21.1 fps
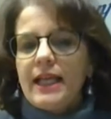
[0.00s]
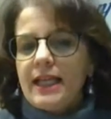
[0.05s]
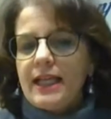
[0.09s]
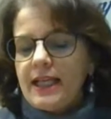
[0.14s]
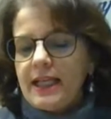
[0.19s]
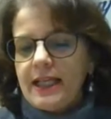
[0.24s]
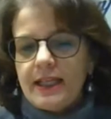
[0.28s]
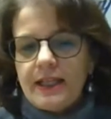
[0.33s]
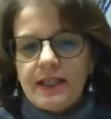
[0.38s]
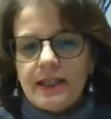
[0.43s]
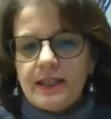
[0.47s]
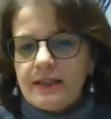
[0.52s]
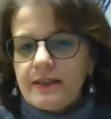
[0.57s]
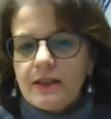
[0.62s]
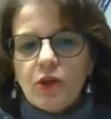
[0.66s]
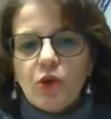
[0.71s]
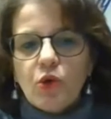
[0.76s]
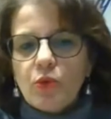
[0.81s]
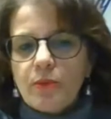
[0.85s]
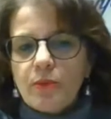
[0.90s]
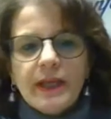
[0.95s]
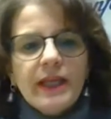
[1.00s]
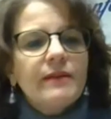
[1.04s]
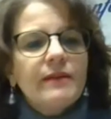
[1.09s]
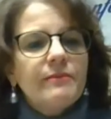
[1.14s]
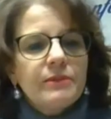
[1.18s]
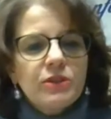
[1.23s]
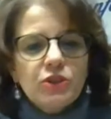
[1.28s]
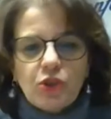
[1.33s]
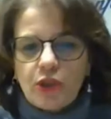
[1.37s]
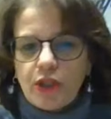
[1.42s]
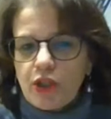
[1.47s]
eh, come
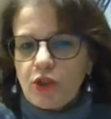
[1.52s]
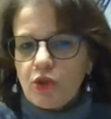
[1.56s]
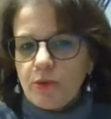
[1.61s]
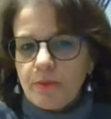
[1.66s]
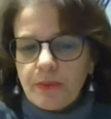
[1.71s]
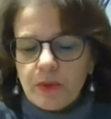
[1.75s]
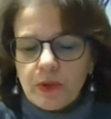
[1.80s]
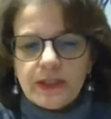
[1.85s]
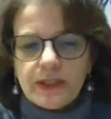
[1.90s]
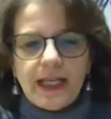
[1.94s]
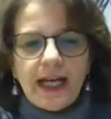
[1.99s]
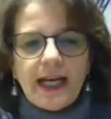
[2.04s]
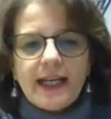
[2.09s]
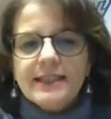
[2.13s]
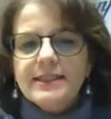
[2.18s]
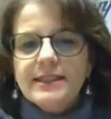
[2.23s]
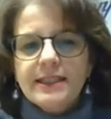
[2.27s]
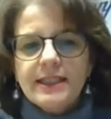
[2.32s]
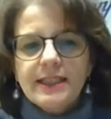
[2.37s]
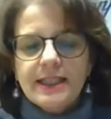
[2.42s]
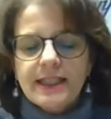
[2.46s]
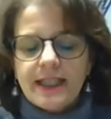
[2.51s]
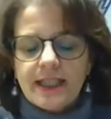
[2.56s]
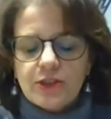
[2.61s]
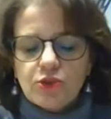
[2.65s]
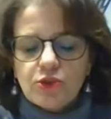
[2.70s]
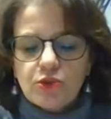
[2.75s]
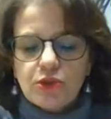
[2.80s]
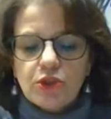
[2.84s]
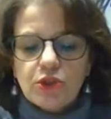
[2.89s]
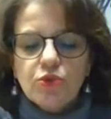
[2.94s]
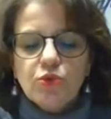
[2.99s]
bisogna comportarsi nel
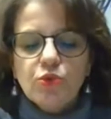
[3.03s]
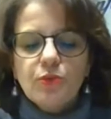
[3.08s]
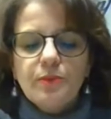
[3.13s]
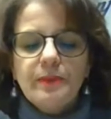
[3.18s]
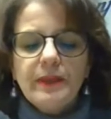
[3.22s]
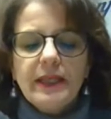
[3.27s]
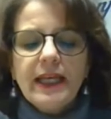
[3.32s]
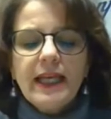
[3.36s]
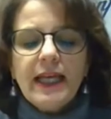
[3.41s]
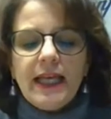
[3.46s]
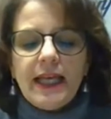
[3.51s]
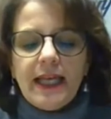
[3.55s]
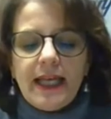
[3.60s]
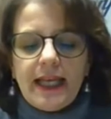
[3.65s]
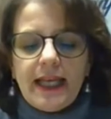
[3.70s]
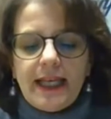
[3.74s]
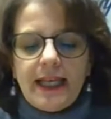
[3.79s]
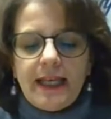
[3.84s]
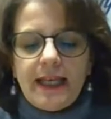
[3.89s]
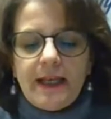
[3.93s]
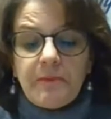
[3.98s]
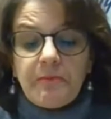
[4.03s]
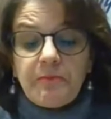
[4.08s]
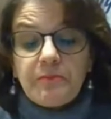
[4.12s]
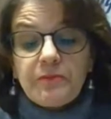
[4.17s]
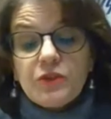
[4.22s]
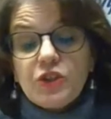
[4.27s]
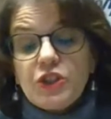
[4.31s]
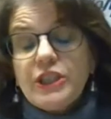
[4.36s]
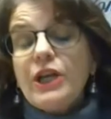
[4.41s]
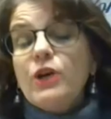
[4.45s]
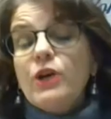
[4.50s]
caso di dubbi.
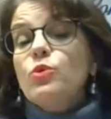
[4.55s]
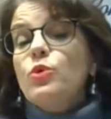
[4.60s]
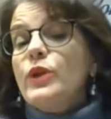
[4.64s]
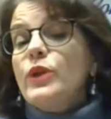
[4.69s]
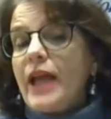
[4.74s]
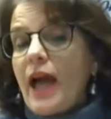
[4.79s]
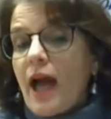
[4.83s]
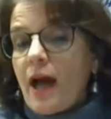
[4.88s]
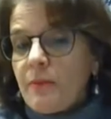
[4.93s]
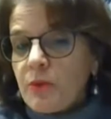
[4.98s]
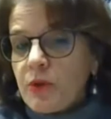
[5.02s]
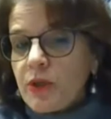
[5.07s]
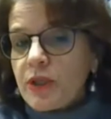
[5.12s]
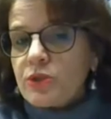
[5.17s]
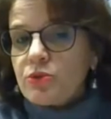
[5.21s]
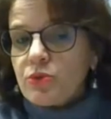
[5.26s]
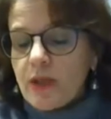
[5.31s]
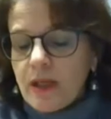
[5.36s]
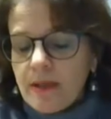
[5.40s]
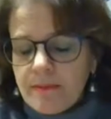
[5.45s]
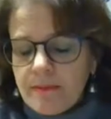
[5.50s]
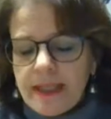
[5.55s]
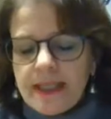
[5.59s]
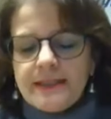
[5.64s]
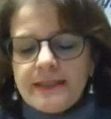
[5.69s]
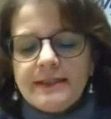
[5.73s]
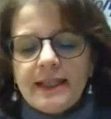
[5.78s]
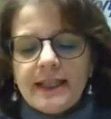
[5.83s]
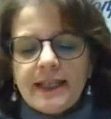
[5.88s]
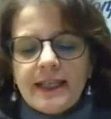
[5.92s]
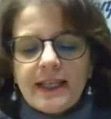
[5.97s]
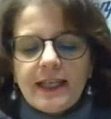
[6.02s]
Eh, ci auguriamo
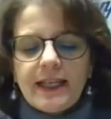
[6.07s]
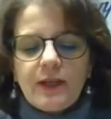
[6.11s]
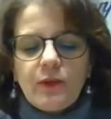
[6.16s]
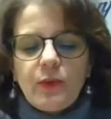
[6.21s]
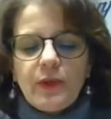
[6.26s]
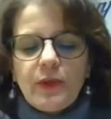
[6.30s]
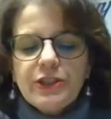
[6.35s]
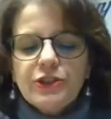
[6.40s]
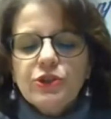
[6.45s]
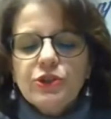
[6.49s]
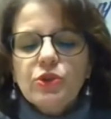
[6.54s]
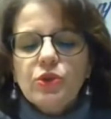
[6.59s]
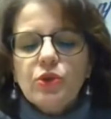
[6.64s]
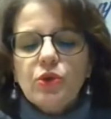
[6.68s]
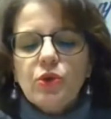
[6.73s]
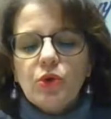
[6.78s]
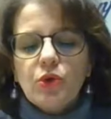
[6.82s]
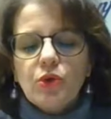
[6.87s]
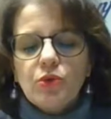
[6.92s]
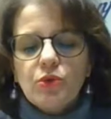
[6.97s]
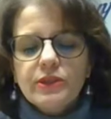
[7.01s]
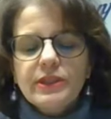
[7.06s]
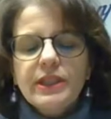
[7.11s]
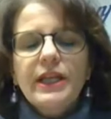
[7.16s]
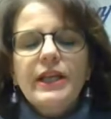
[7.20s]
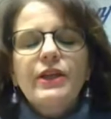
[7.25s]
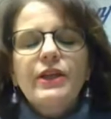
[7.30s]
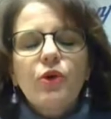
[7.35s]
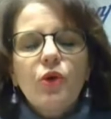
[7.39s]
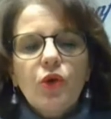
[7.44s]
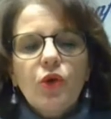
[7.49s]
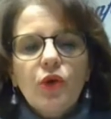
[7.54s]
naturalmente che questo
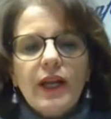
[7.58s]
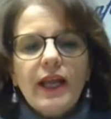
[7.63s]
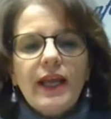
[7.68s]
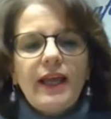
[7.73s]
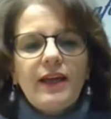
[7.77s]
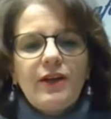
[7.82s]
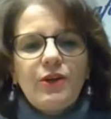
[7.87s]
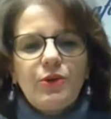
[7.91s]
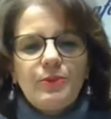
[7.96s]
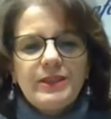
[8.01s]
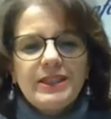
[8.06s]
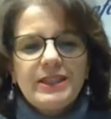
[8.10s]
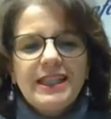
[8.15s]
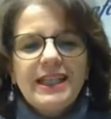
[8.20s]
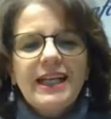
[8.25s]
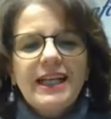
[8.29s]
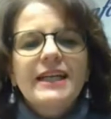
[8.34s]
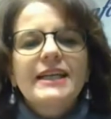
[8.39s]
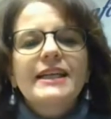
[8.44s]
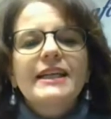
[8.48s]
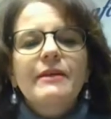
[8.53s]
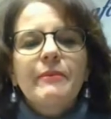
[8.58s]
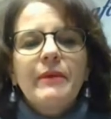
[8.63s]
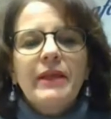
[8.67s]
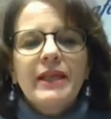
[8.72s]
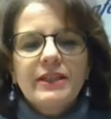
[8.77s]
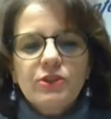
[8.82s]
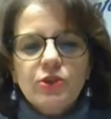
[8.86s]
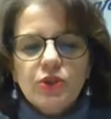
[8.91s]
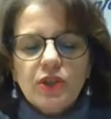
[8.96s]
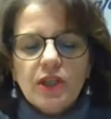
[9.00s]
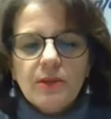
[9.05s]
ulteriore dire,
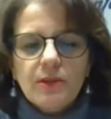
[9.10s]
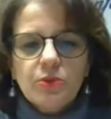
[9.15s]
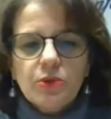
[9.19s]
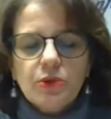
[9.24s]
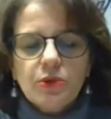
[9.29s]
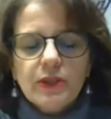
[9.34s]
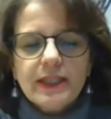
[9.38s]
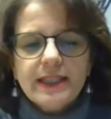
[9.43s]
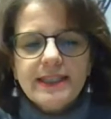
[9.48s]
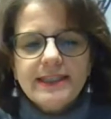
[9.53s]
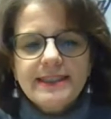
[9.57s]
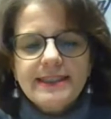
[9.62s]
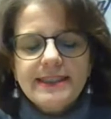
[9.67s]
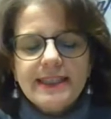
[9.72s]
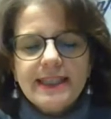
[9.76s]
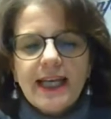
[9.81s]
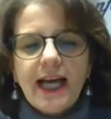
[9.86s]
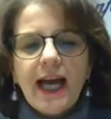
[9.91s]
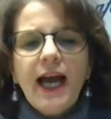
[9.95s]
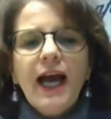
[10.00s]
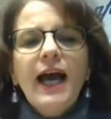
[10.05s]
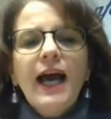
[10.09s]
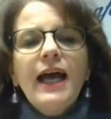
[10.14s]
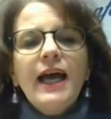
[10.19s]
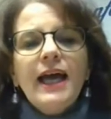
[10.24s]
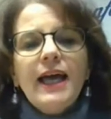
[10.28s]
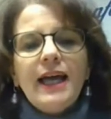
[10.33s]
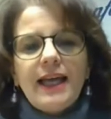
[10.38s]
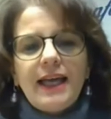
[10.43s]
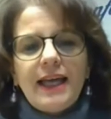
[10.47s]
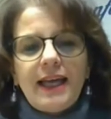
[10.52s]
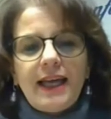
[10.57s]
incremento della burocrazia
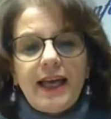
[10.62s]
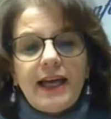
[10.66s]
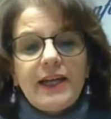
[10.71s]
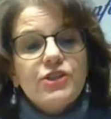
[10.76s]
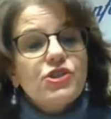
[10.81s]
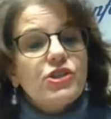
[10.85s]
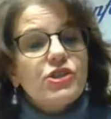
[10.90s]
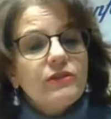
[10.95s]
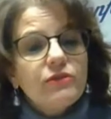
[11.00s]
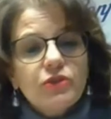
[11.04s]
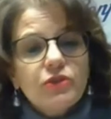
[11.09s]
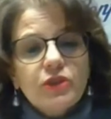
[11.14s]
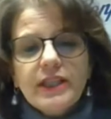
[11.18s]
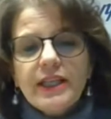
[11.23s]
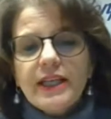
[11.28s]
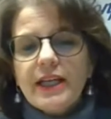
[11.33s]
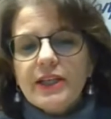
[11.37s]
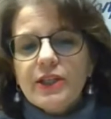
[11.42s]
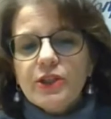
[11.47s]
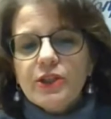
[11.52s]
eh, agevoli e